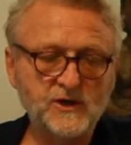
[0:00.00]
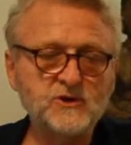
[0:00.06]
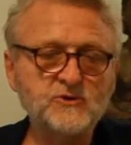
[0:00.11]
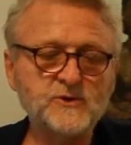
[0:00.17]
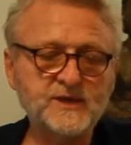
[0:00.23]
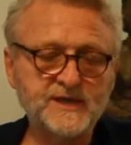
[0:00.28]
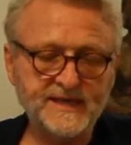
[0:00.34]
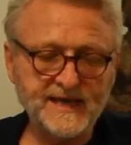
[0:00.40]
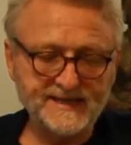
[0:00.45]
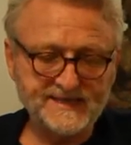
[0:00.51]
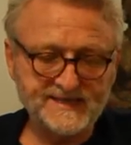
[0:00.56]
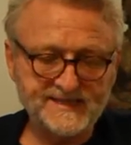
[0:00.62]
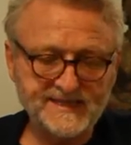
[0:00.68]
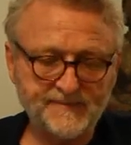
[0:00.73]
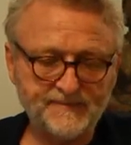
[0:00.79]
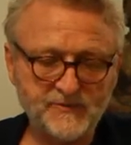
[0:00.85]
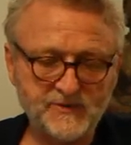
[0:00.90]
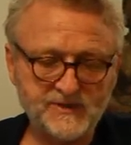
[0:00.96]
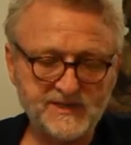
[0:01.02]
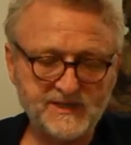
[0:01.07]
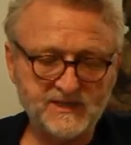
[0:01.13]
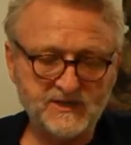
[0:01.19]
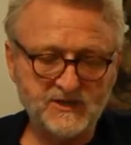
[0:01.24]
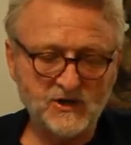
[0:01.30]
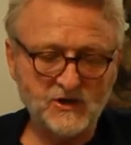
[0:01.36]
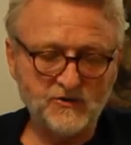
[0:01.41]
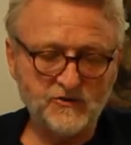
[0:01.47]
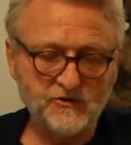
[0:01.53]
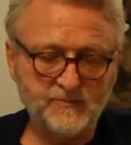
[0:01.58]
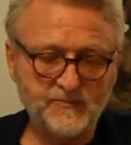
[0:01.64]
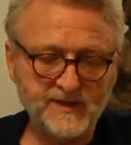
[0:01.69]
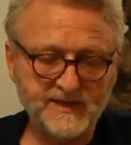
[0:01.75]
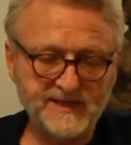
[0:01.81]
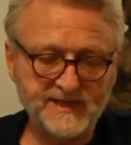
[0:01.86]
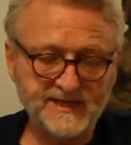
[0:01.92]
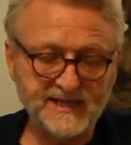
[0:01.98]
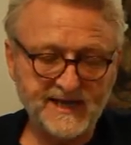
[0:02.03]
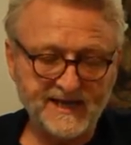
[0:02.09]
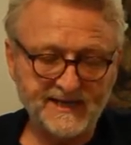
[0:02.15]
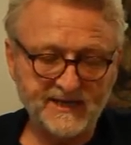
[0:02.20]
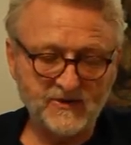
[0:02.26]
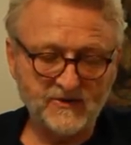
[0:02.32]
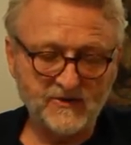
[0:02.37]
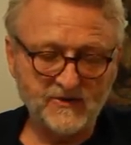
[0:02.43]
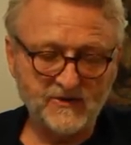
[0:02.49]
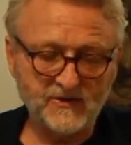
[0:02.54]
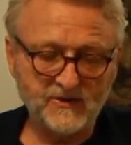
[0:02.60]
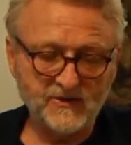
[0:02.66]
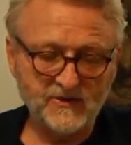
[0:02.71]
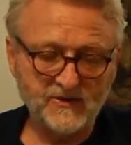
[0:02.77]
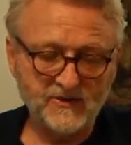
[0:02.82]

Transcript: lui casse sa petite gueule de PD dragueur.